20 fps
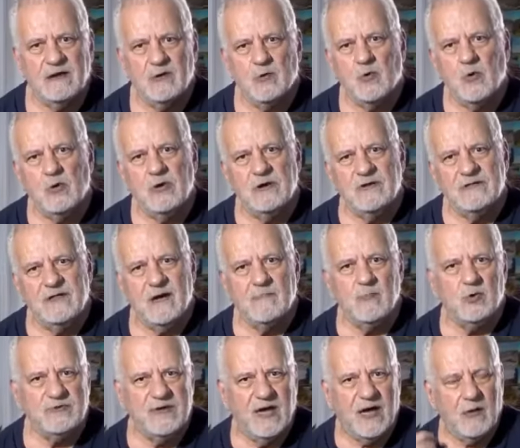كل ده
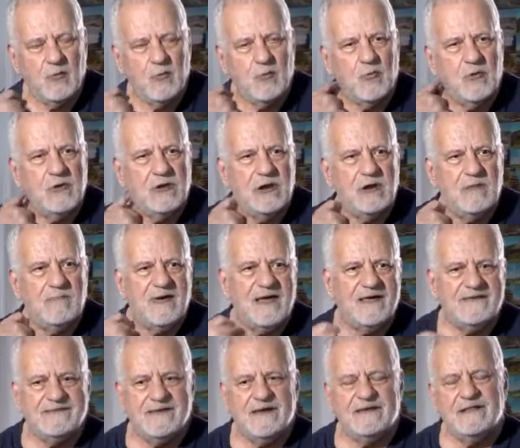متاح وكل
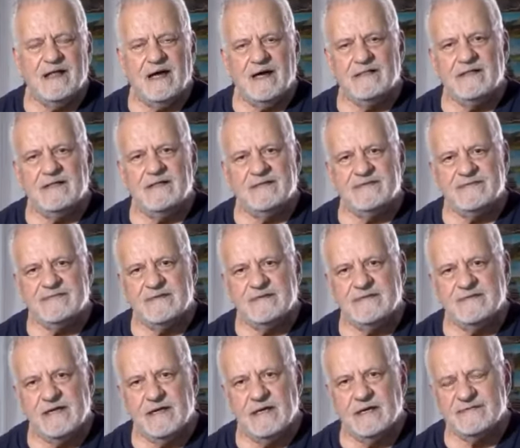ما زاد عدد
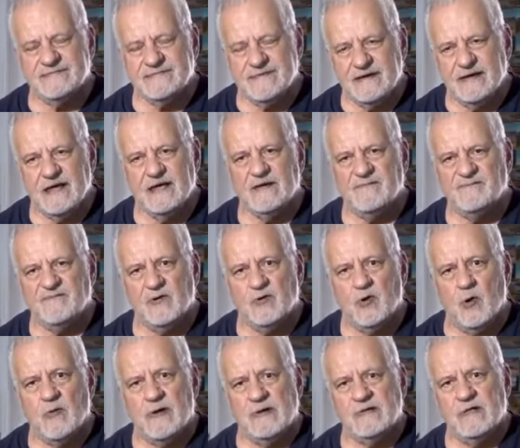السراير في
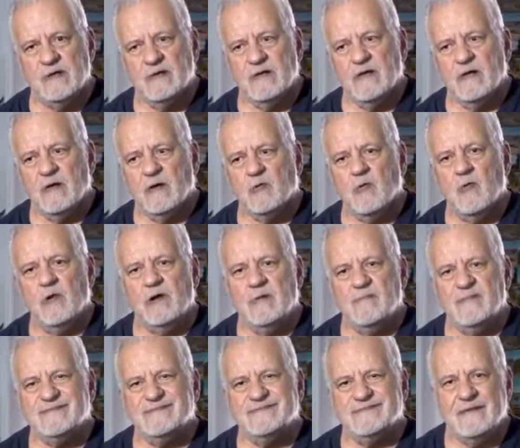الاوض كل
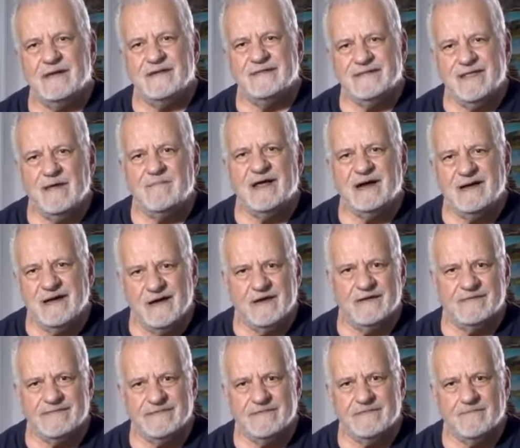ما الثمن
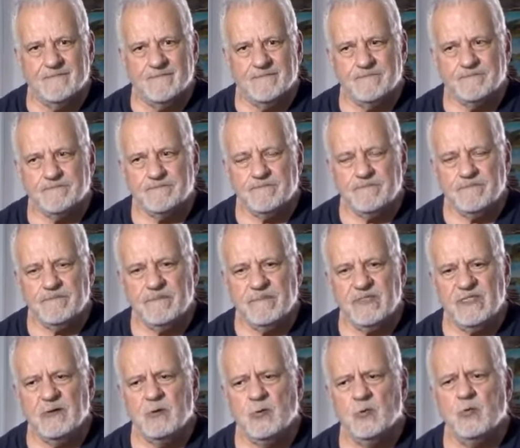رخص
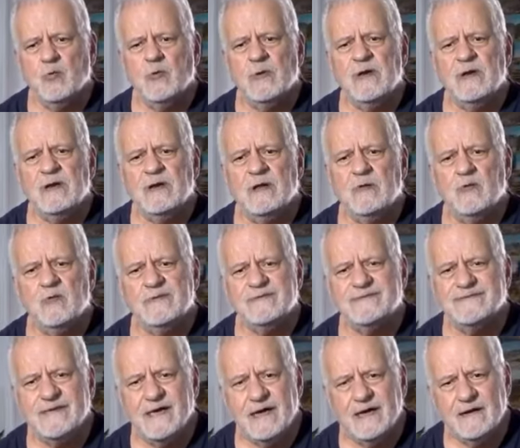
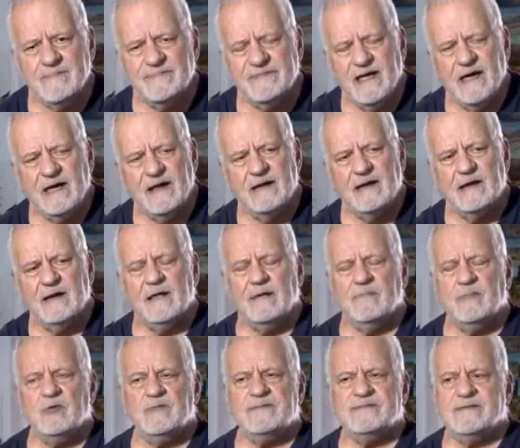والسعر بتاع
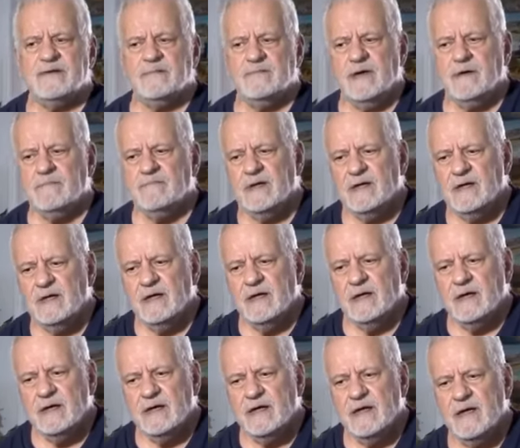بيوت الشباب
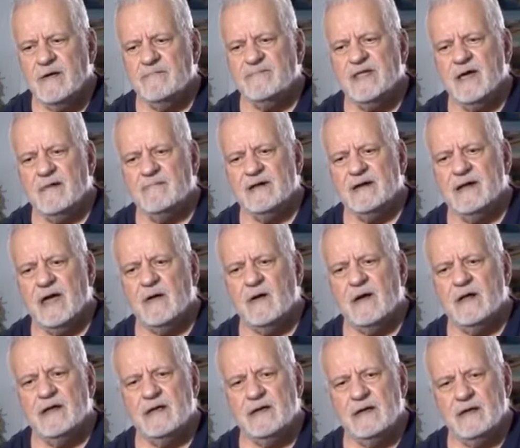يبدا من
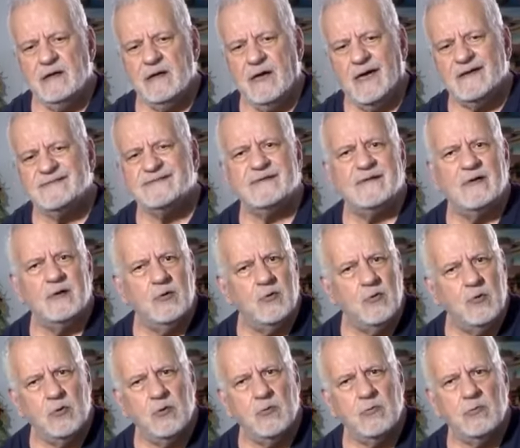حوالي 10
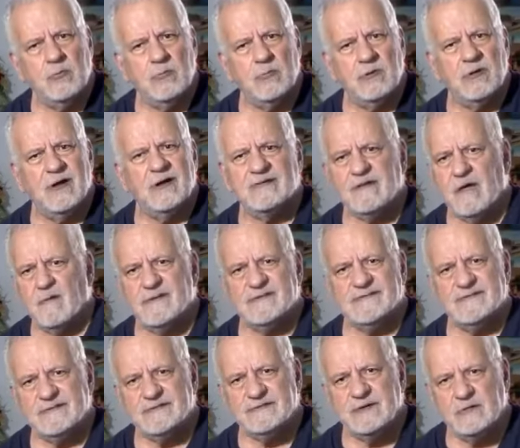يورو لغايه
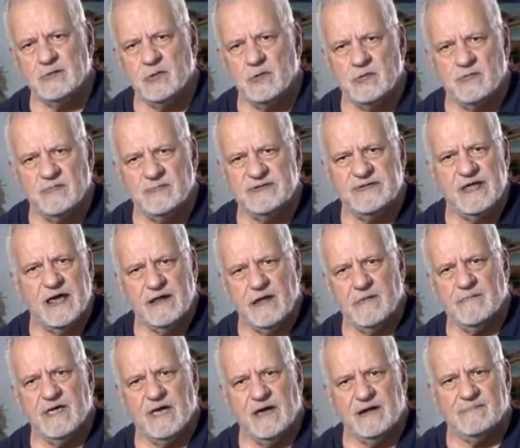15 يورو
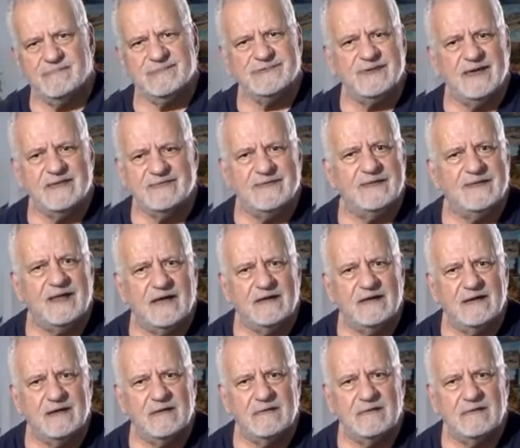تقريبا يعني مش هيزيد عن كده